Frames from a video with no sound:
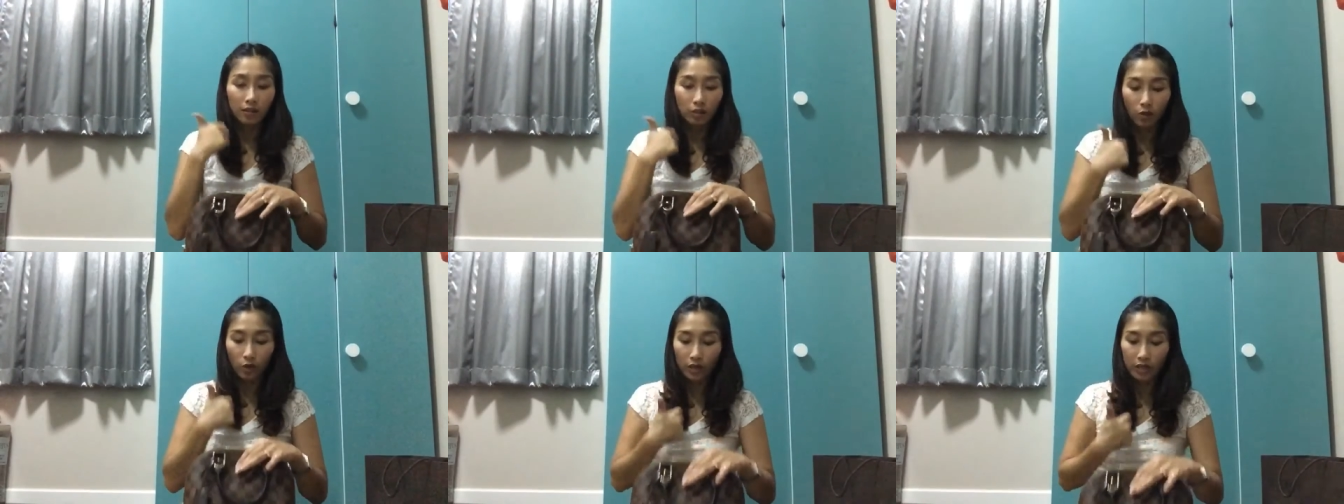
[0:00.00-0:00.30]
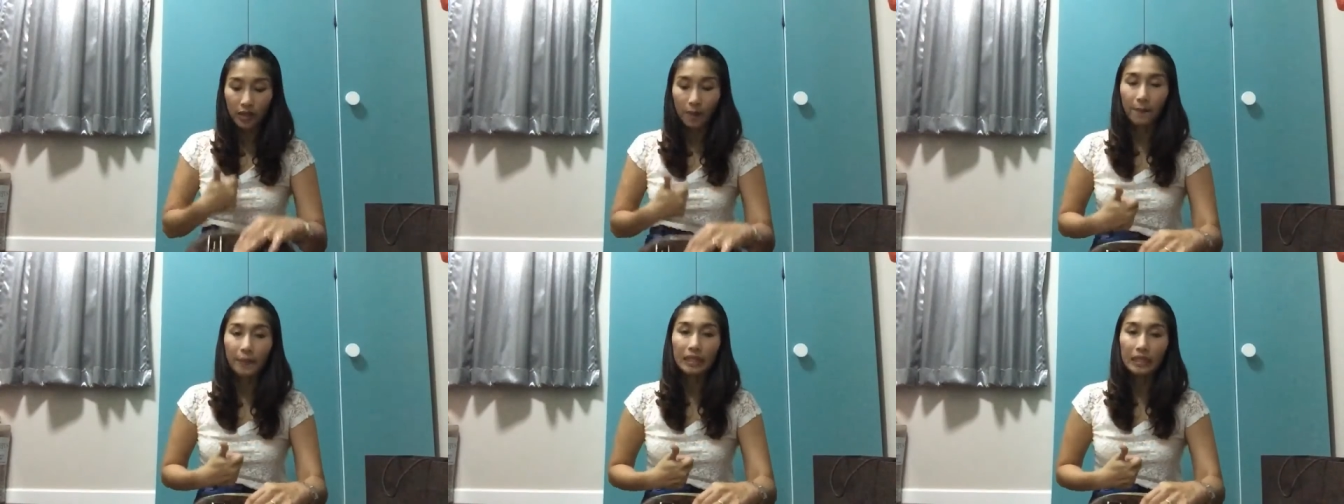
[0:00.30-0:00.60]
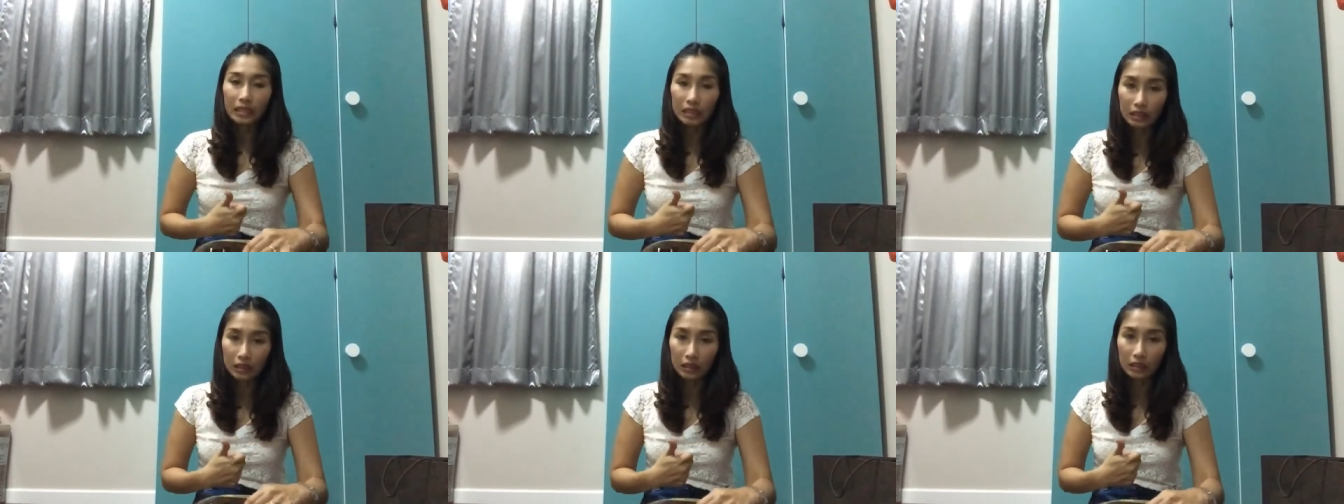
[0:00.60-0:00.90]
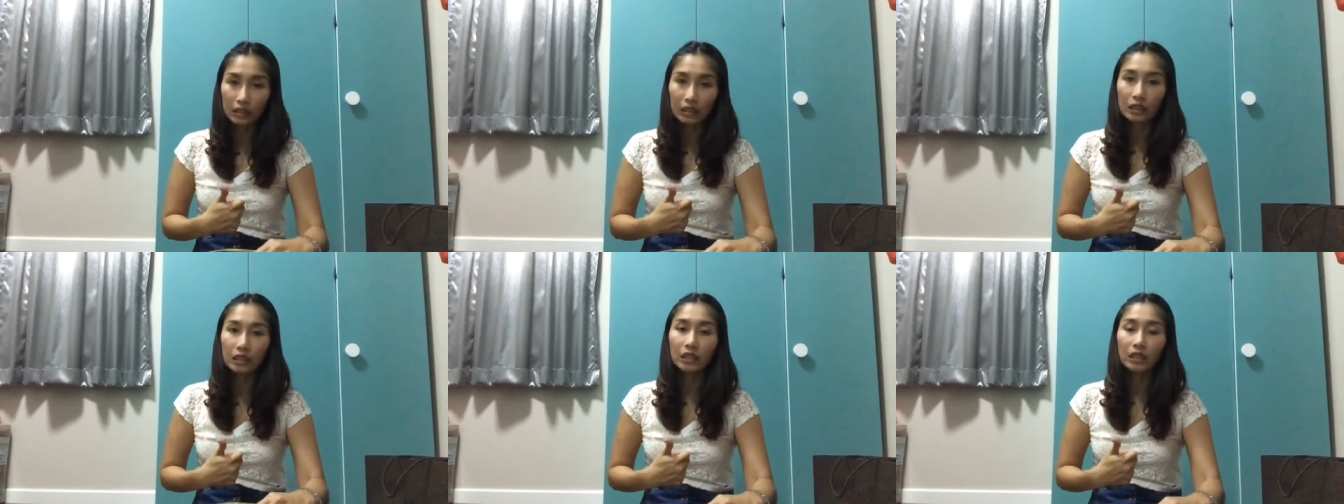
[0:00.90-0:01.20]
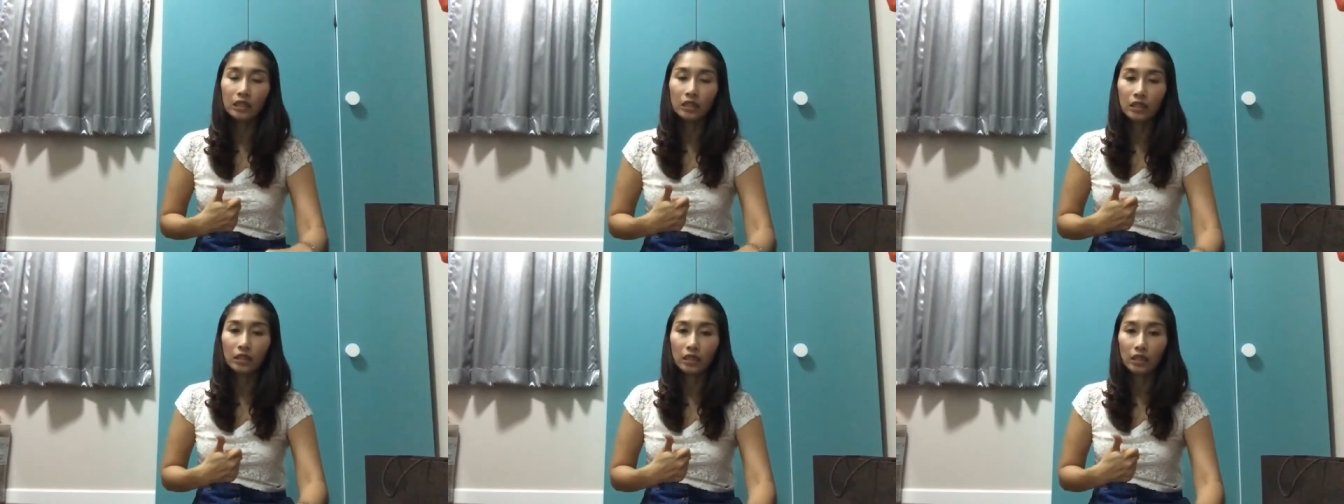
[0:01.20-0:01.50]
โทรศัพท์มือถือ
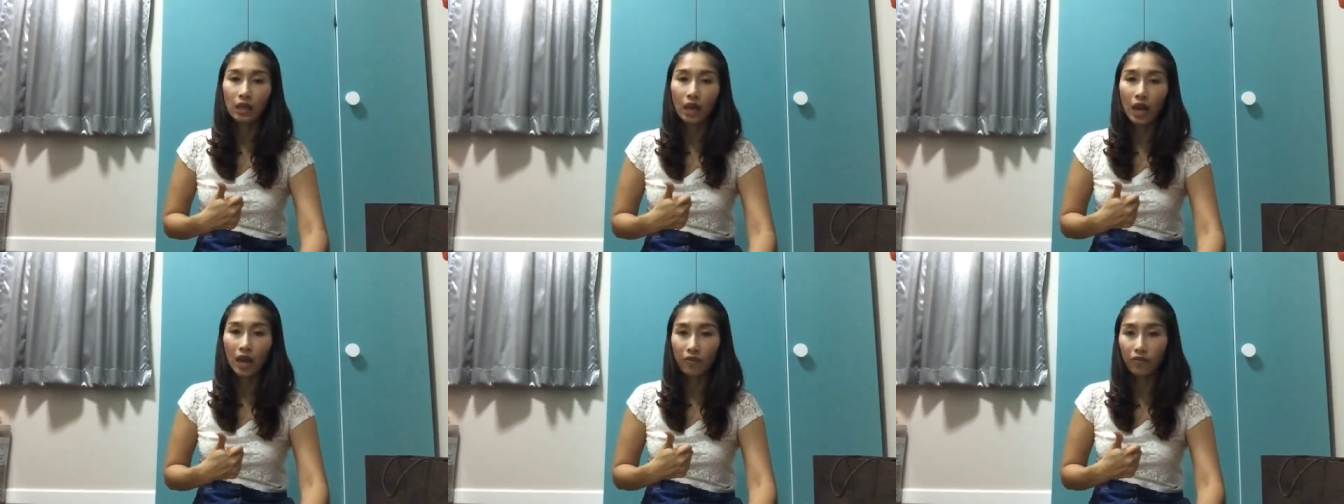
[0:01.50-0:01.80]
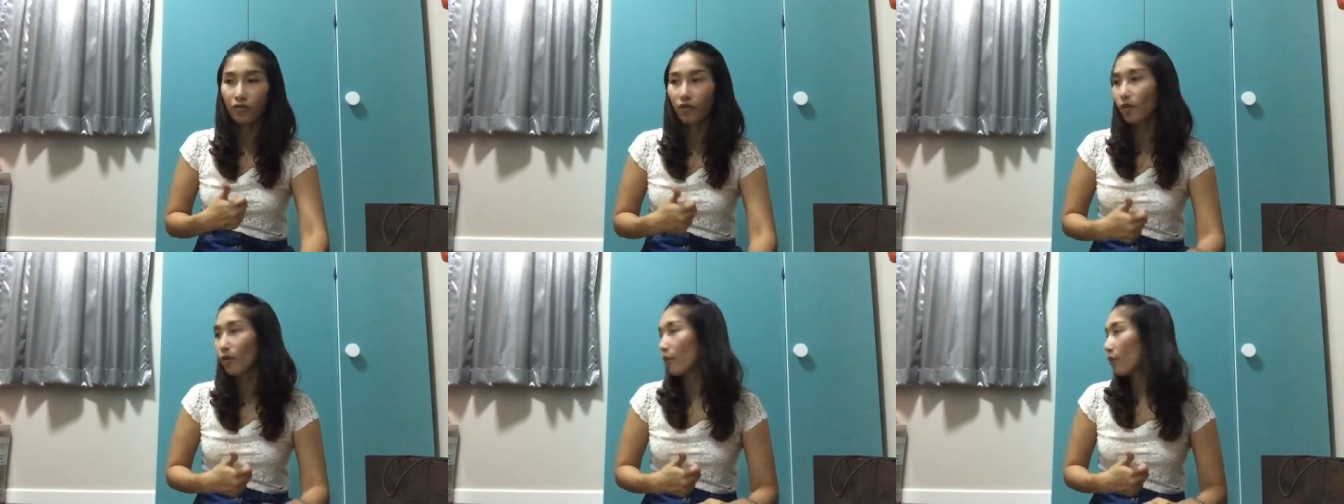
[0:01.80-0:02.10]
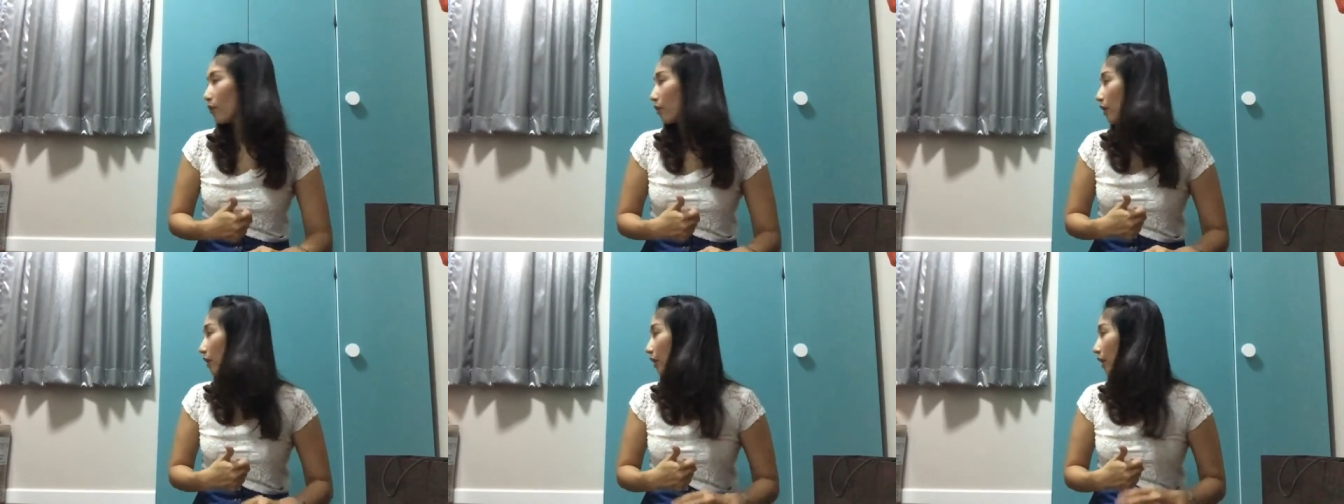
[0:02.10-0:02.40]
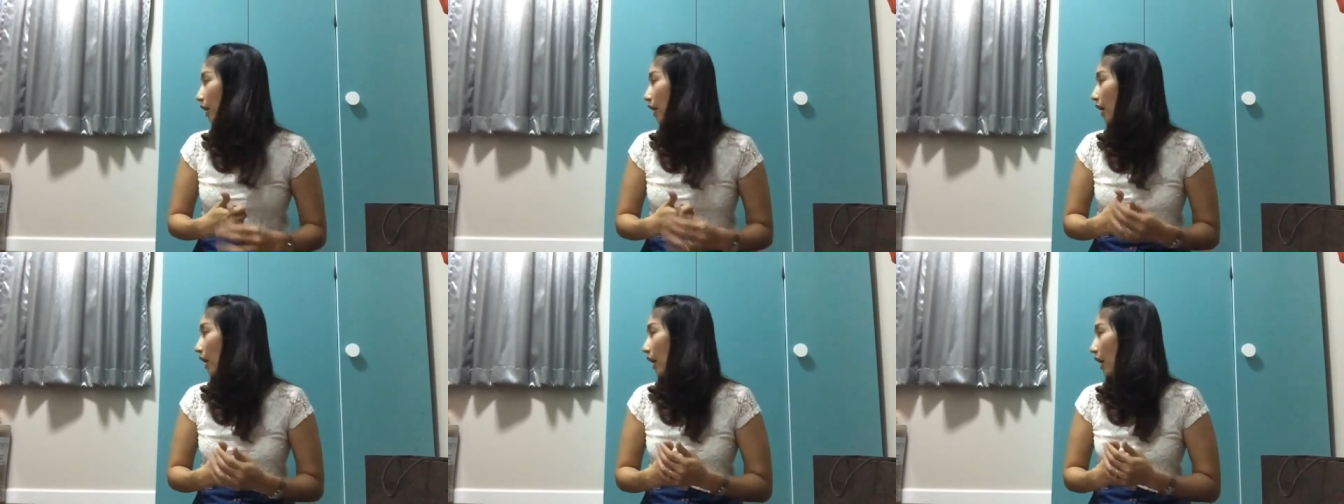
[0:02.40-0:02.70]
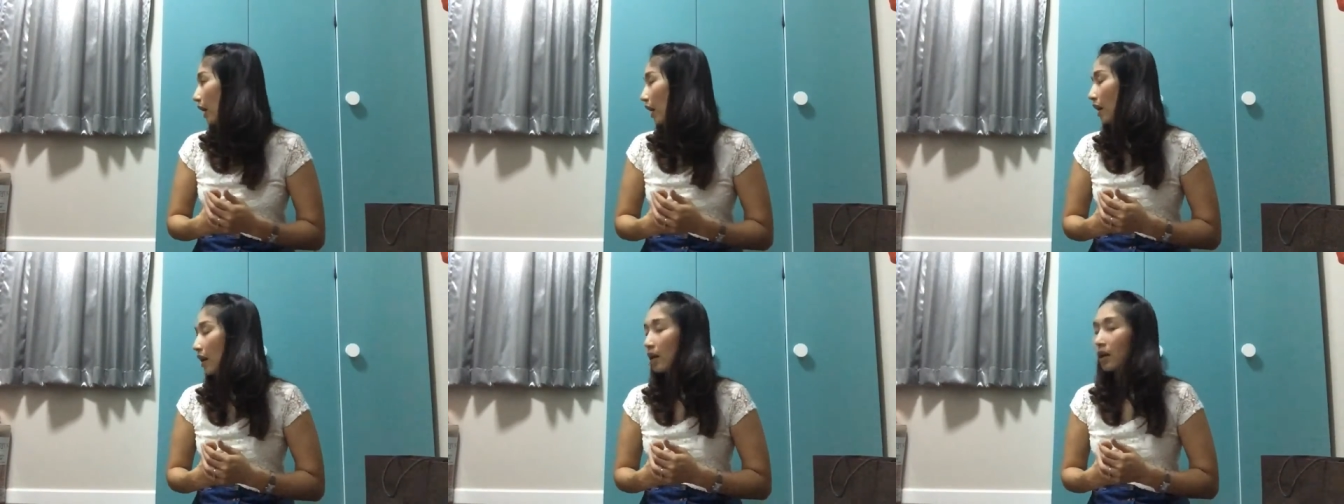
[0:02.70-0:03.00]
ไอโฟน นะ
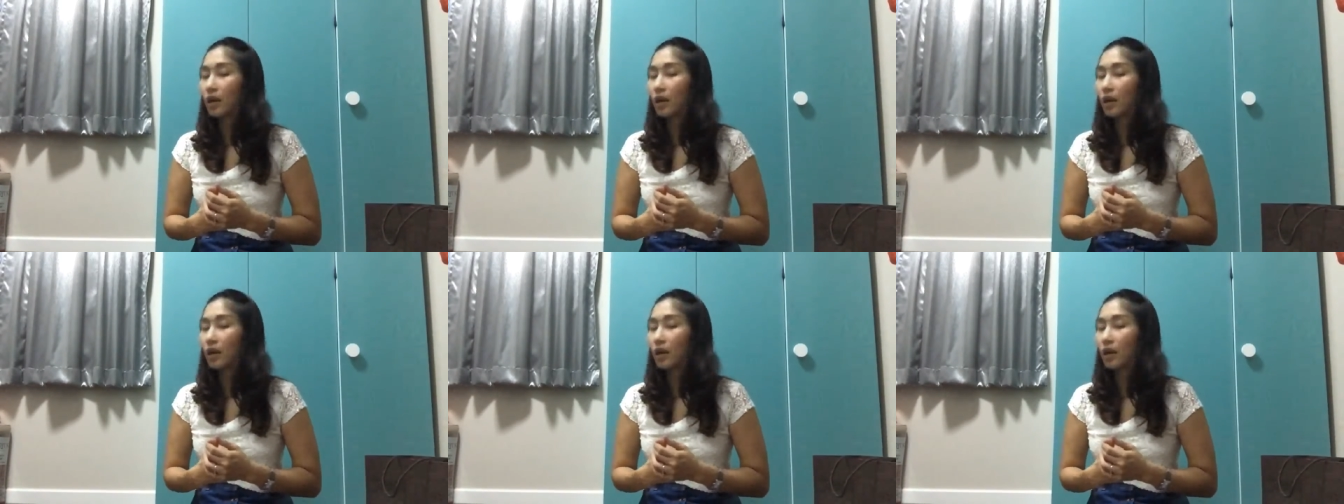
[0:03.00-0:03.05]
คะ